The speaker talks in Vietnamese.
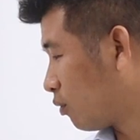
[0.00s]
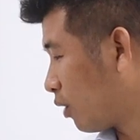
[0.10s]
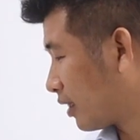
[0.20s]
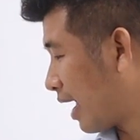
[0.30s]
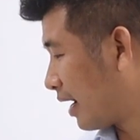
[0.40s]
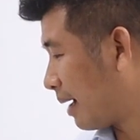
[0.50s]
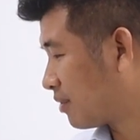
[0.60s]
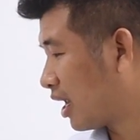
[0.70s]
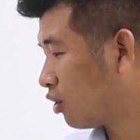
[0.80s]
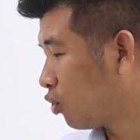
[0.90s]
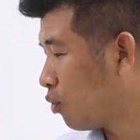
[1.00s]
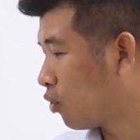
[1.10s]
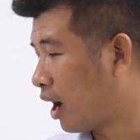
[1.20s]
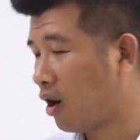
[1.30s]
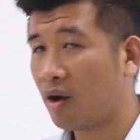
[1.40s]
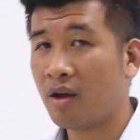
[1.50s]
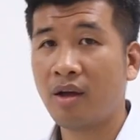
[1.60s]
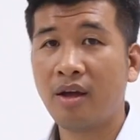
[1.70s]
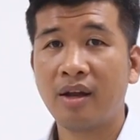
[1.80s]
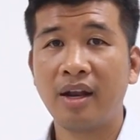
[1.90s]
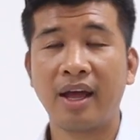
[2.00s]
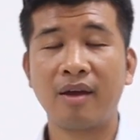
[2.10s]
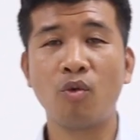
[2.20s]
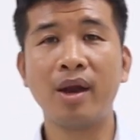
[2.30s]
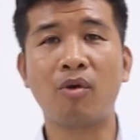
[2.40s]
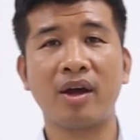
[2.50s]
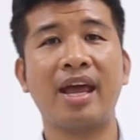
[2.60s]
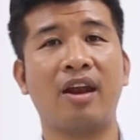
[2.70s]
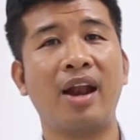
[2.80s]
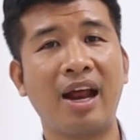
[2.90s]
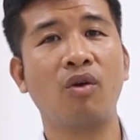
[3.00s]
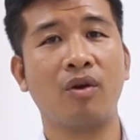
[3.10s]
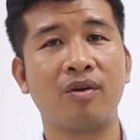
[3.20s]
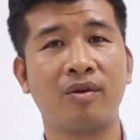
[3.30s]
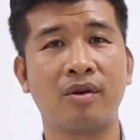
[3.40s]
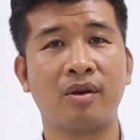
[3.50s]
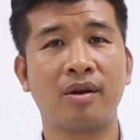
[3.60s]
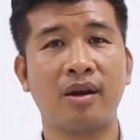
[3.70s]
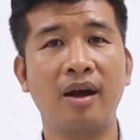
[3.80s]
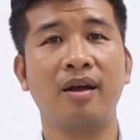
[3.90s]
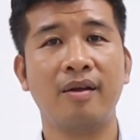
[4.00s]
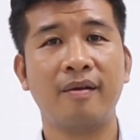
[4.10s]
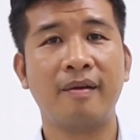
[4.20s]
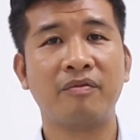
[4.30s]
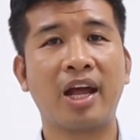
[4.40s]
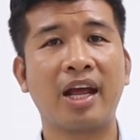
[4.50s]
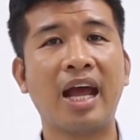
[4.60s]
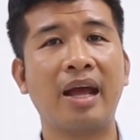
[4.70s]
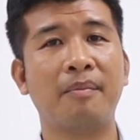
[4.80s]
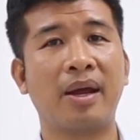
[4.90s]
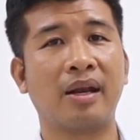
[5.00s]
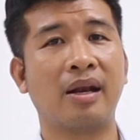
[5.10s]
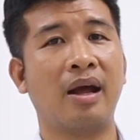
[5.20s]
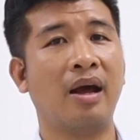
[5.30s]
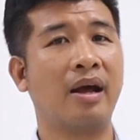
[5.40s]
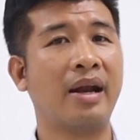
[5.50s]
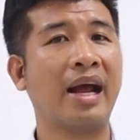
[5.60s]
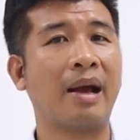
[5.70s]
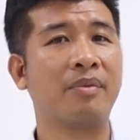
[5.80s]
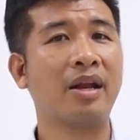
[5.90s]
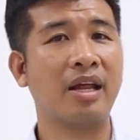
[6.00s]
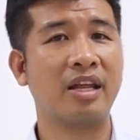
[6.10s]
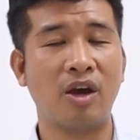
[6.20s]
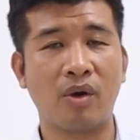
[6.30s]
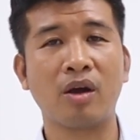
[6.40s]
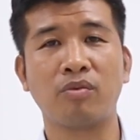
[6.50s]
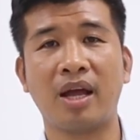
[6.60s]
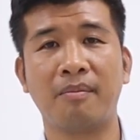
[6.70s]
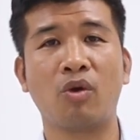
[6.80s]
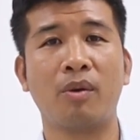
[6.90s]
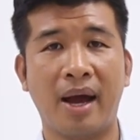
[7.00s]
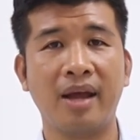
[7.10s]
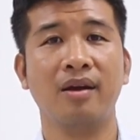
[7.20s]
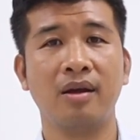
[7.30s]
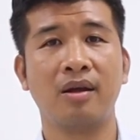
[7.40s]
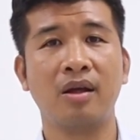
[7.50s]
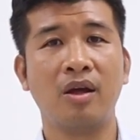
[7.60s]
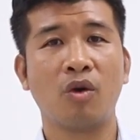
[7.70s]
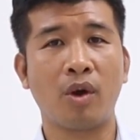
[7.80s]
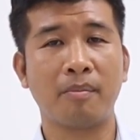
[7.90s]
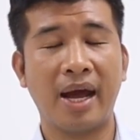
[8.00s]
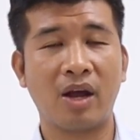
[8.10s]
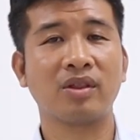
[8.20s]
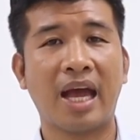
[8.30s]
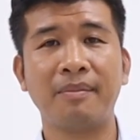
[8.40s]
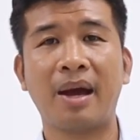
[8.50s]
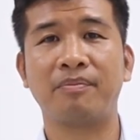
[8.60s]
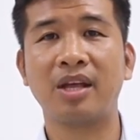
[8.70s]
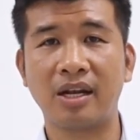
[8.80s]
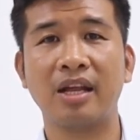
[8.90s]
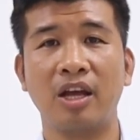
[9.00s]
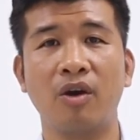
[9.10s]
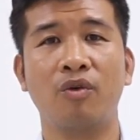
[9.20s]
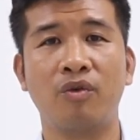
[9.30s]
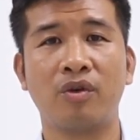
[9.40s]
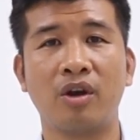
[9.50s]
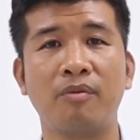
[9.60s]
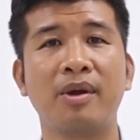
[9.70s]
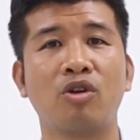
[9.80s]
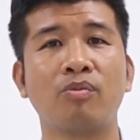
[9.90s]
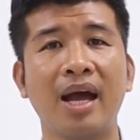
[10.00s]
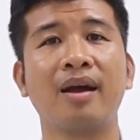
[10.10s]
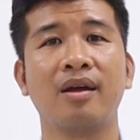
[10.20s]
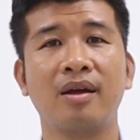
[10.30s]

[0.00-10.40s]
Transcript: chúng ta nằm trên cái túi bùn đó thì nguyên một cái nhà nó lắc luôn đó thì cái này mình à, đã gặp rất là nhiều các công trình bên quận 7 quận 7 quận 8 gặp rất là nhiều nó bị rung lắc